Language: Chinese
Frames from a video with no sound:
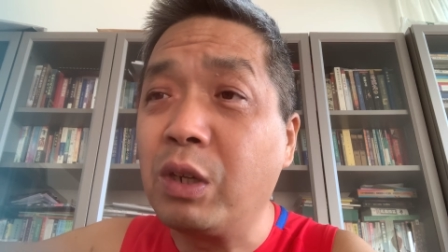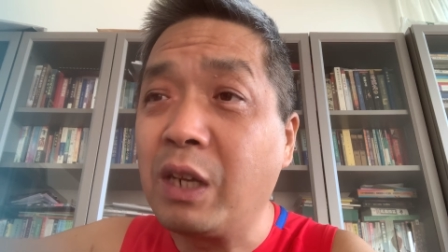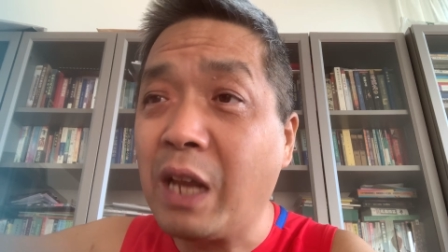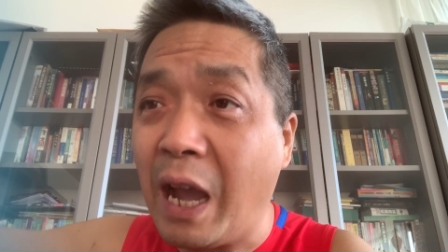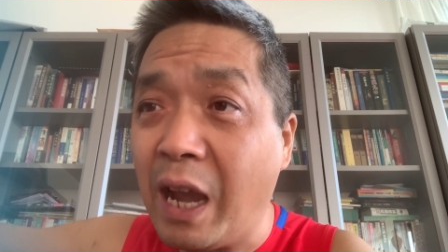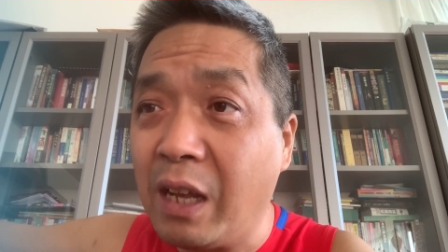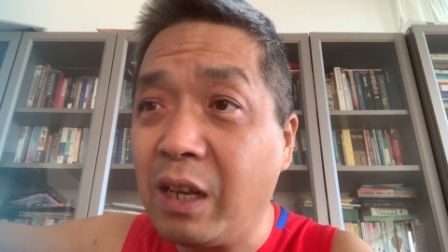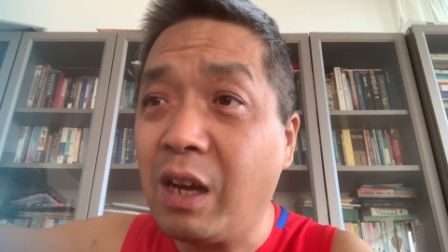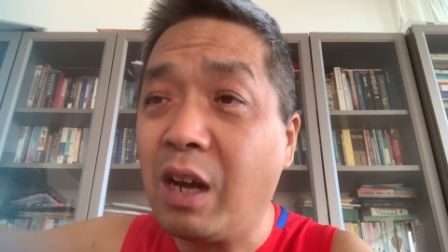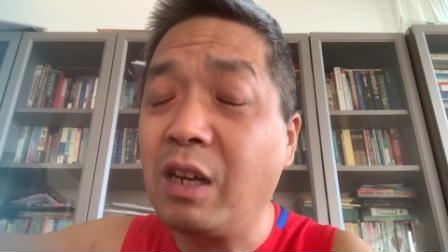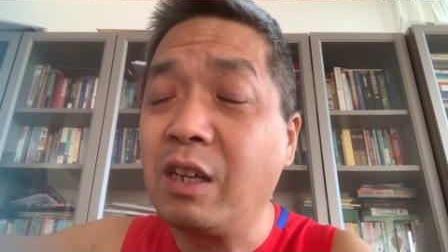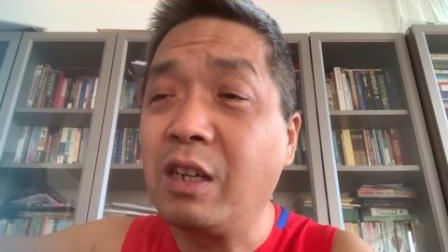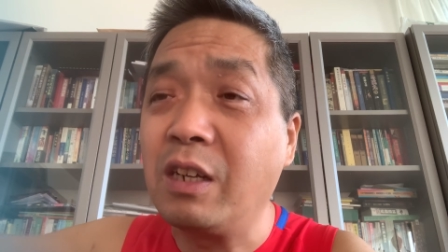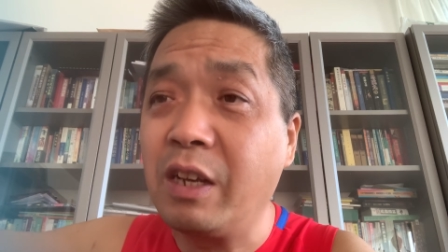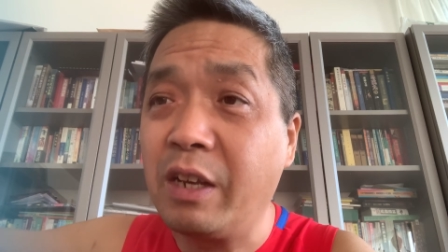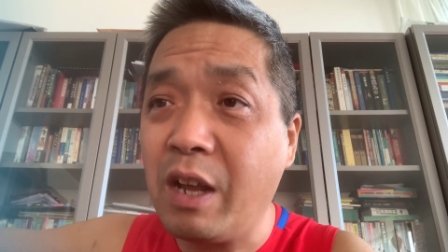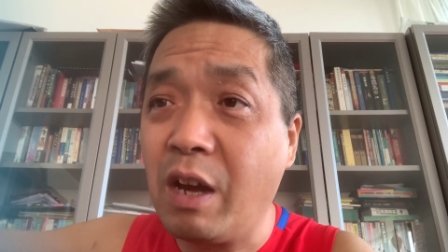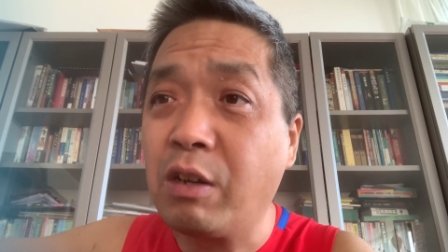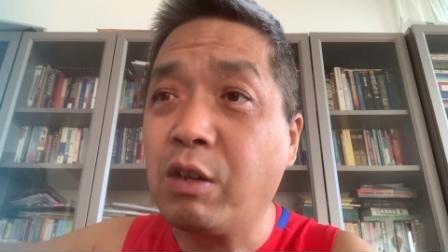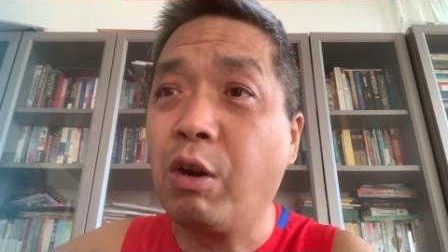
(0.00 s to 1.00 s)
来了，人家
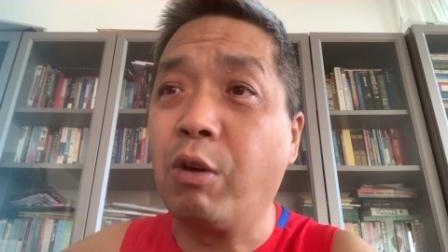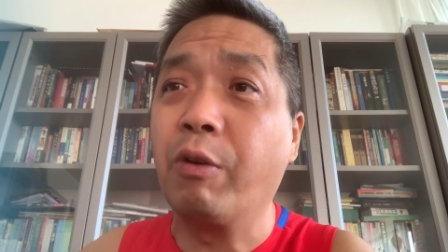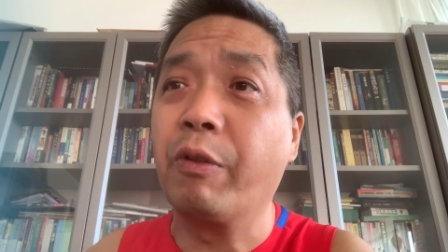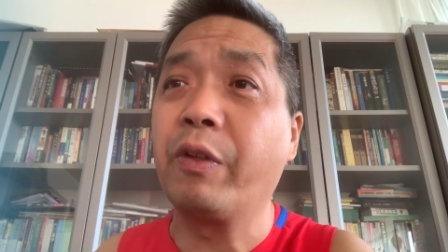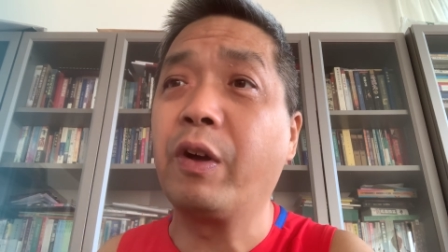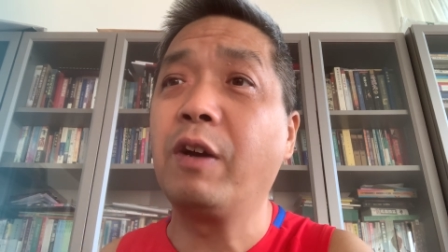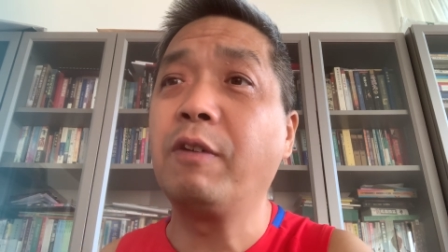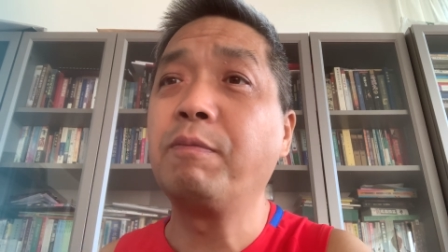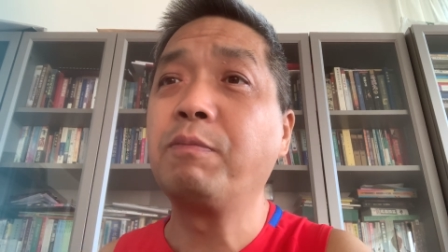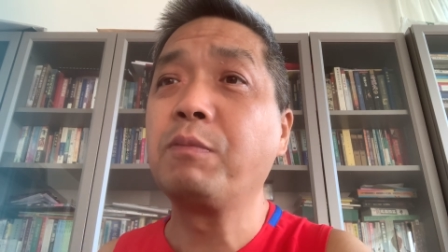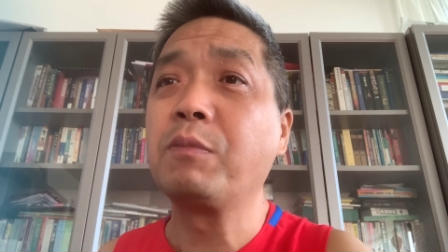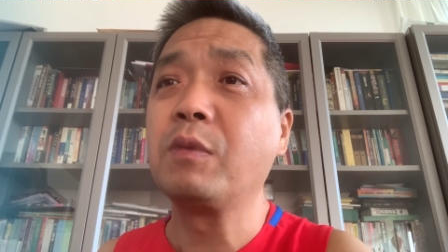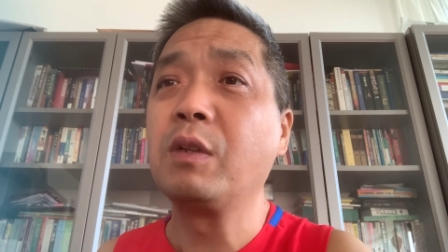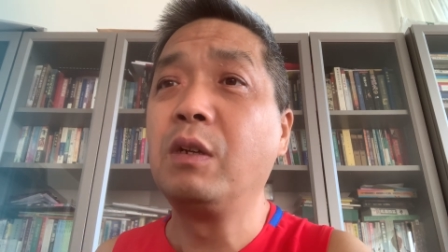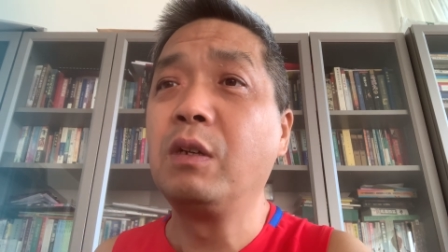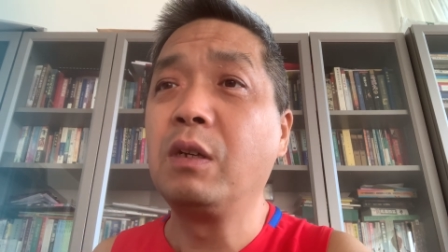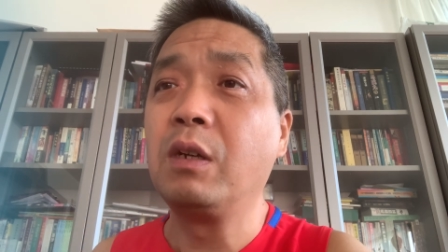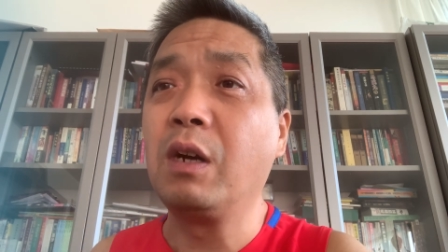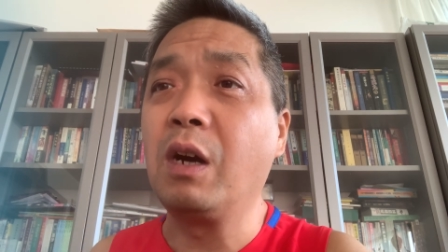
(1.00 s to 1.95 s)
两口子，